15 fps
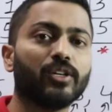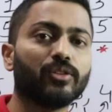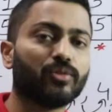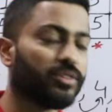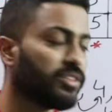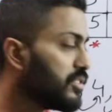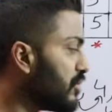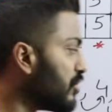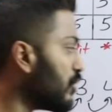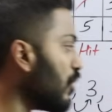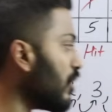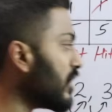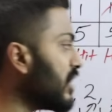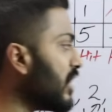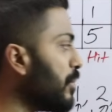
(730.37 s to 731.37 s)
सो दिस इज
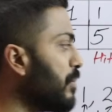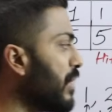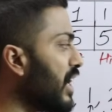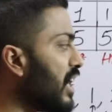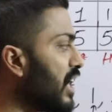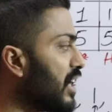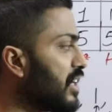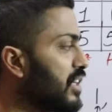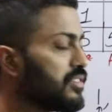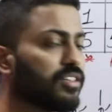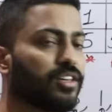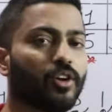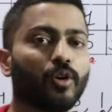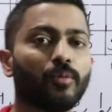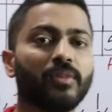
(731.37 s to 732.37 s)
कॉल्ड द बेलाडिज
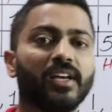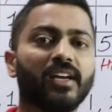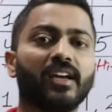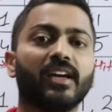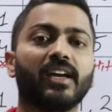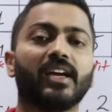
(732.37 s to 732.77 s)
एनॉमली